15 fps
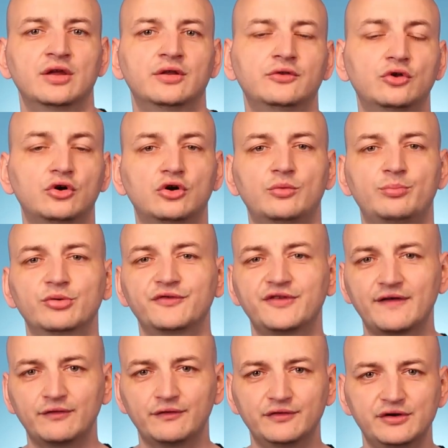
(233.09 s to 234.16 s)
Do
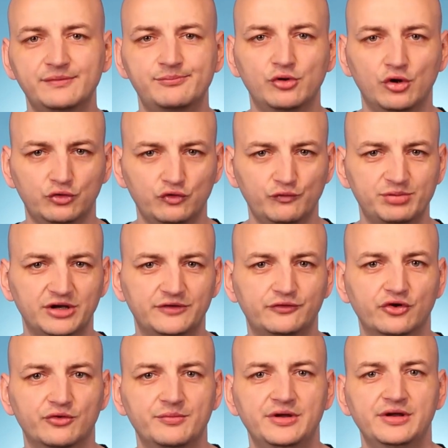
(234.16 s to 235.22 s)
podstawowych bloków
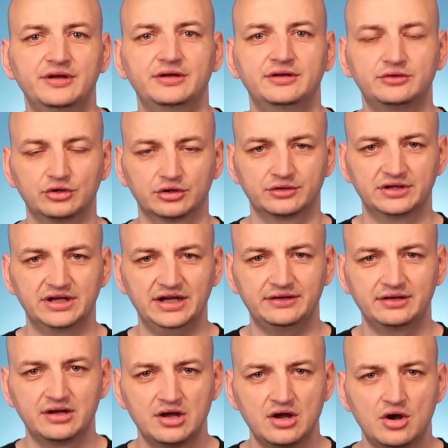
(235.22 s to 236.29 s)
platformy .NET,